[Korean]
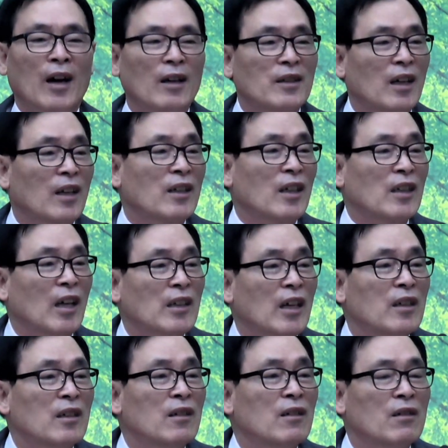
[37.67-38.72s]
4장에
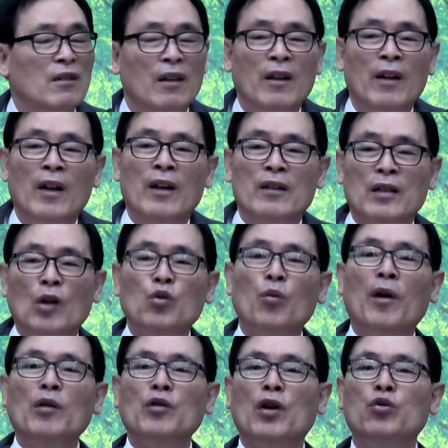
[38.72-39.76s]
나타나 있는 사도
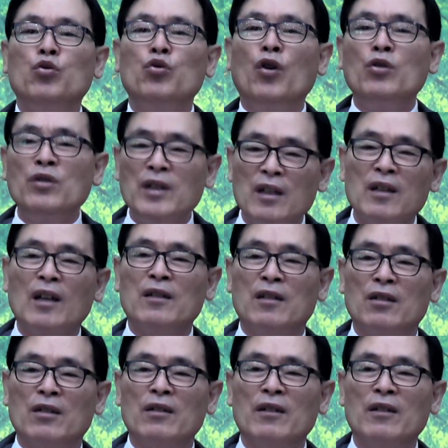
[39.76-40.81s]
바울의 유언장
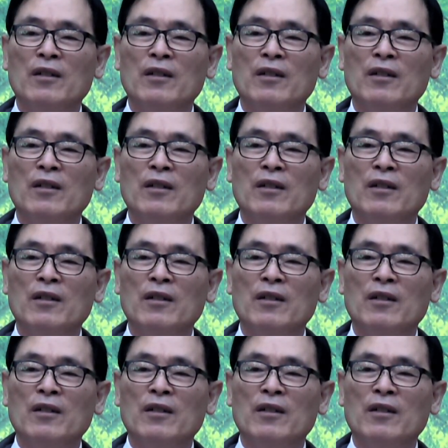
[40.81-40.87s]
같은